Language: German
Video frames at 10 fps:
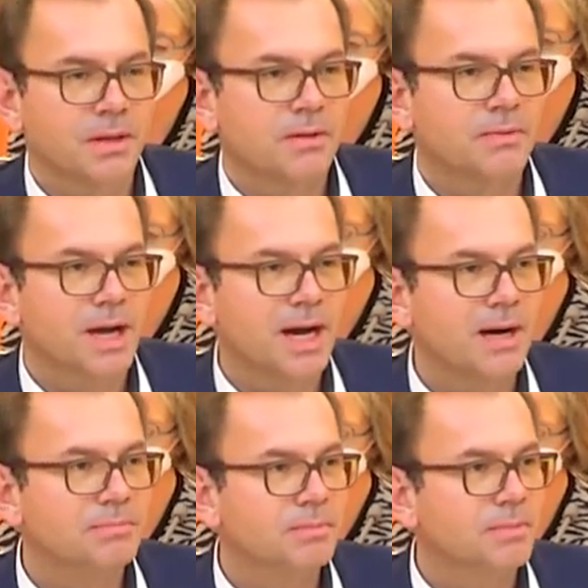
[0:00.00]
Wir
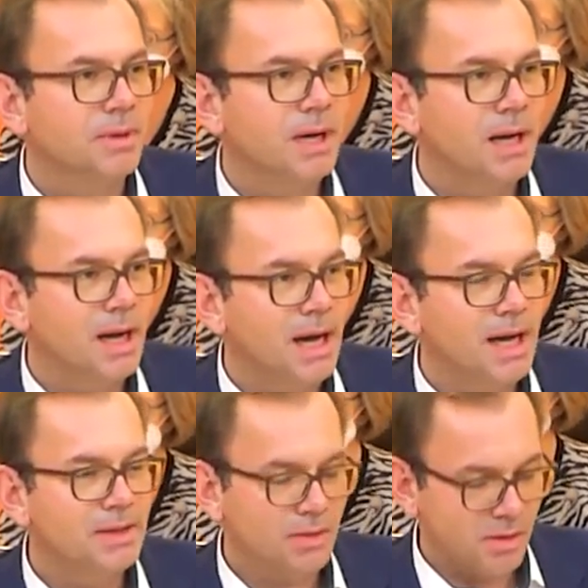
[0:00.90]
haben
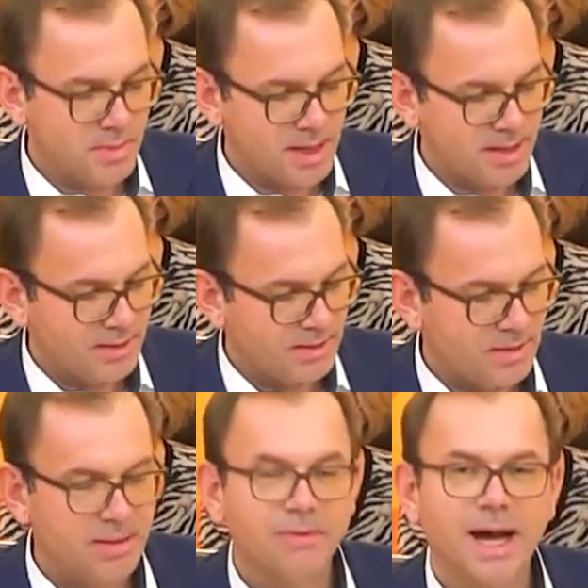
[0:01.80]

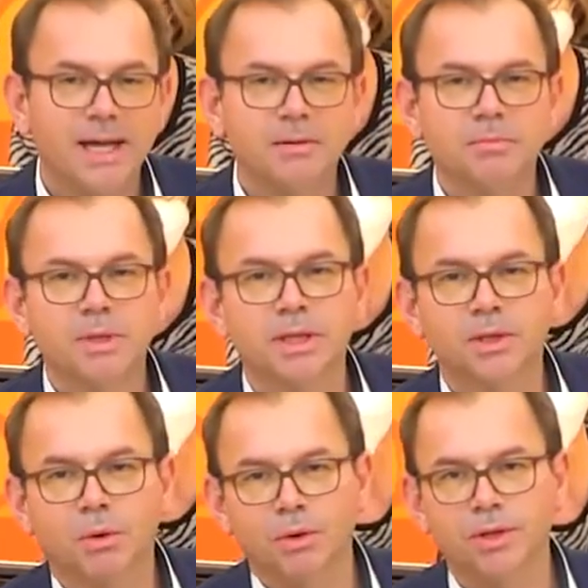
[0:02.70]
1,2
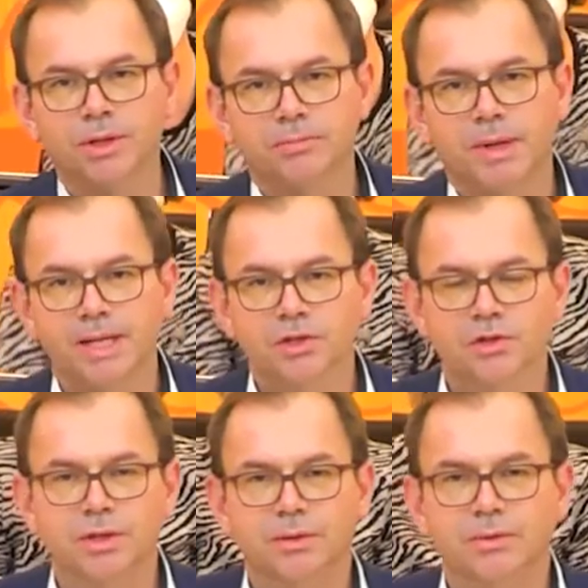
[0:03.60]
Millionen
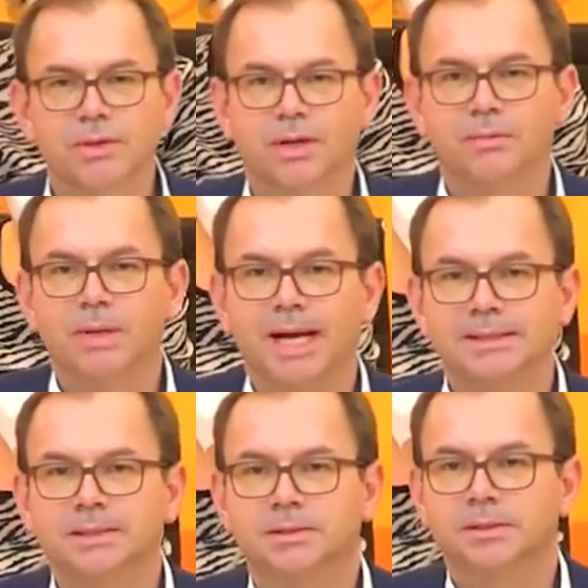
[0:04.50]
Menschen in unserem Land,